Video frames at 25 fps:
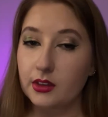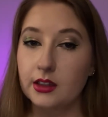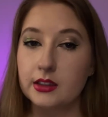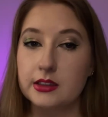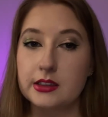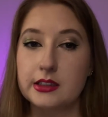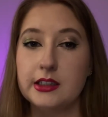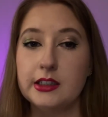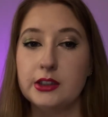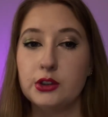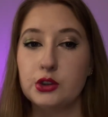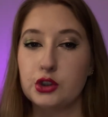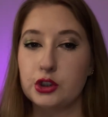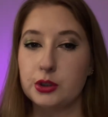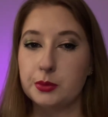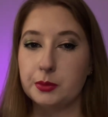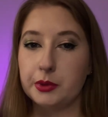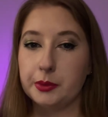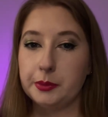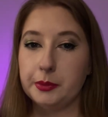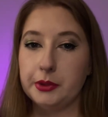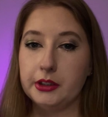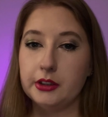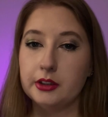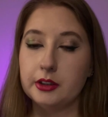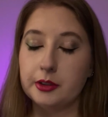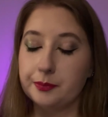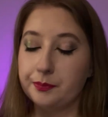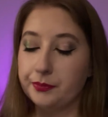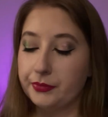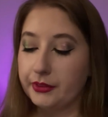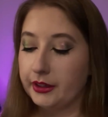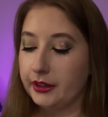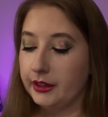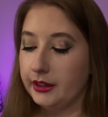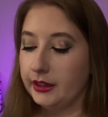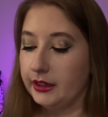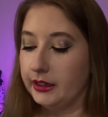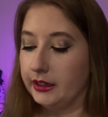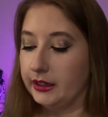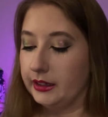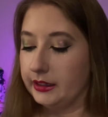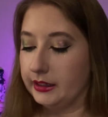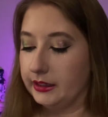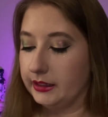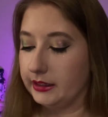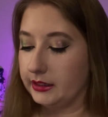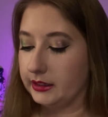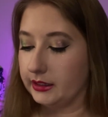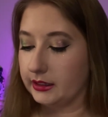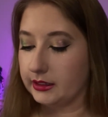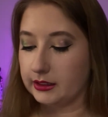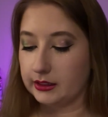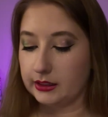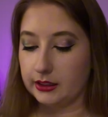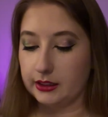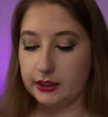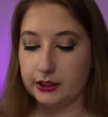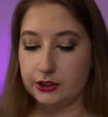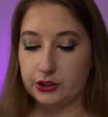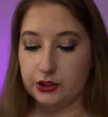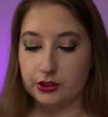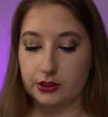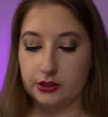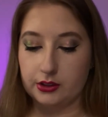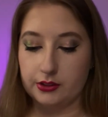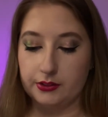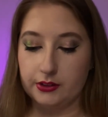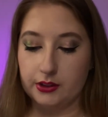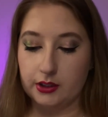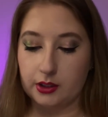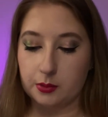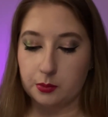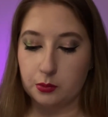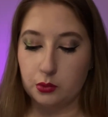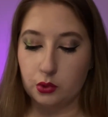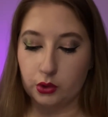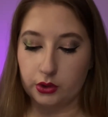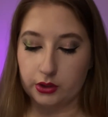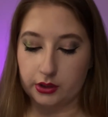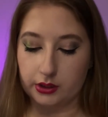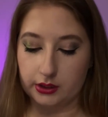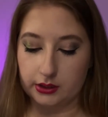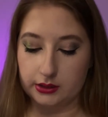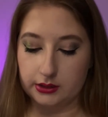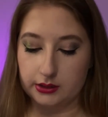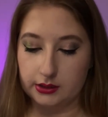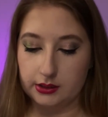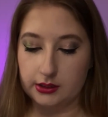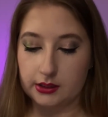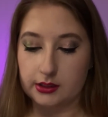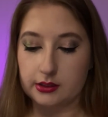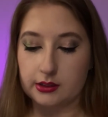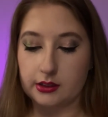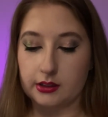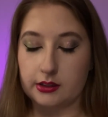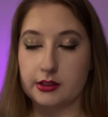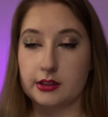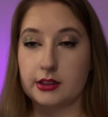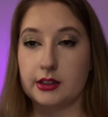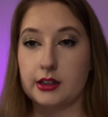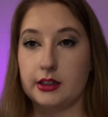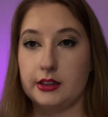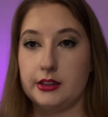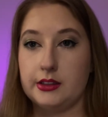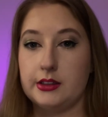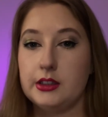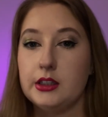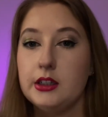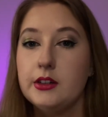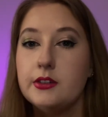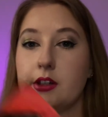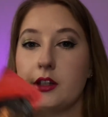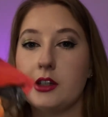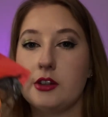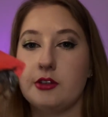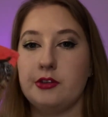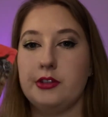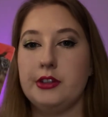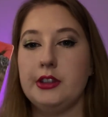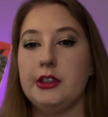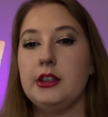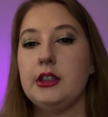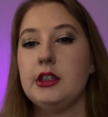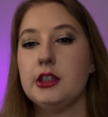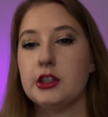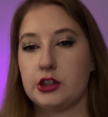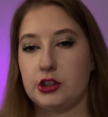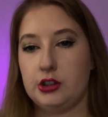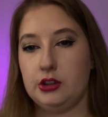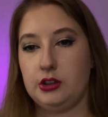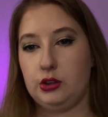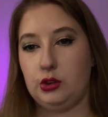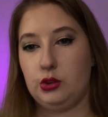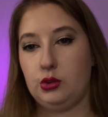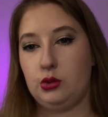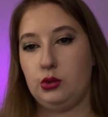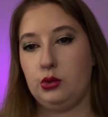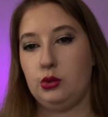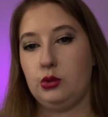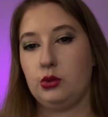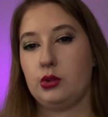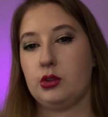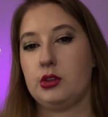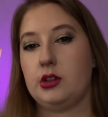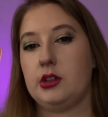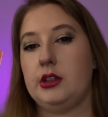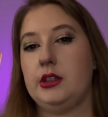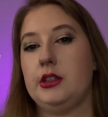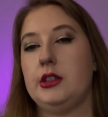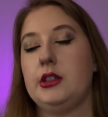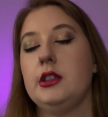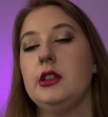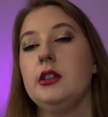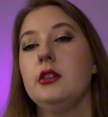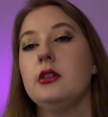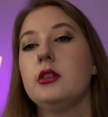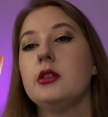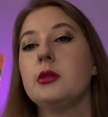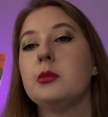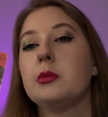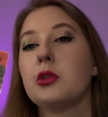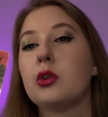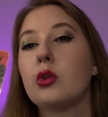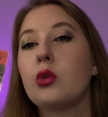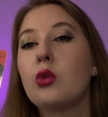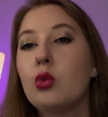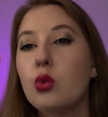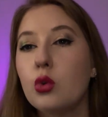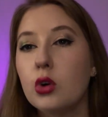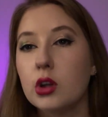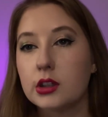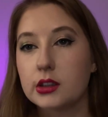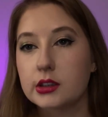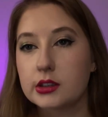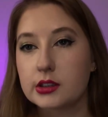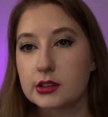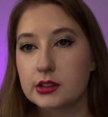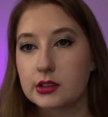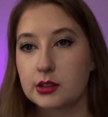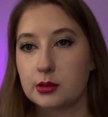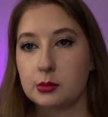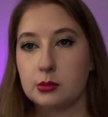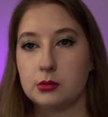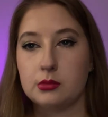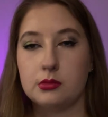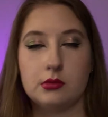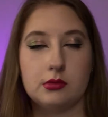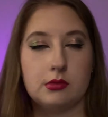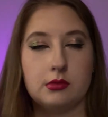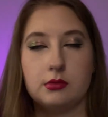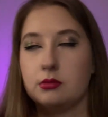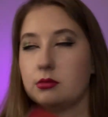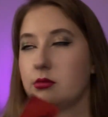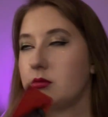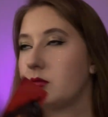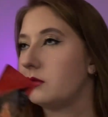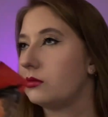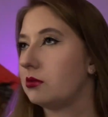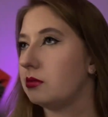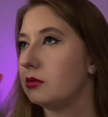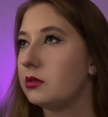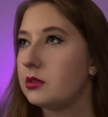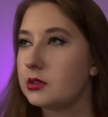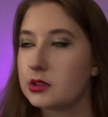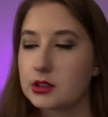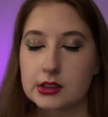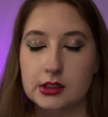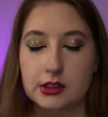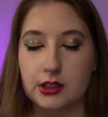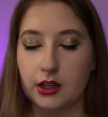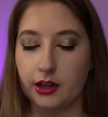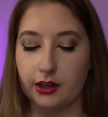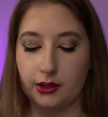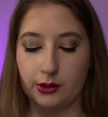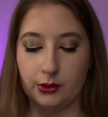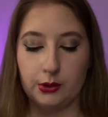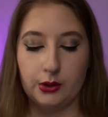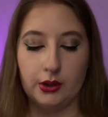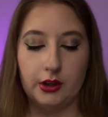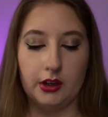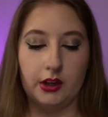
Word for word: Следующий момент – это когда человек мог родиться с красивой внешностью, с красивым голосом, не знаю,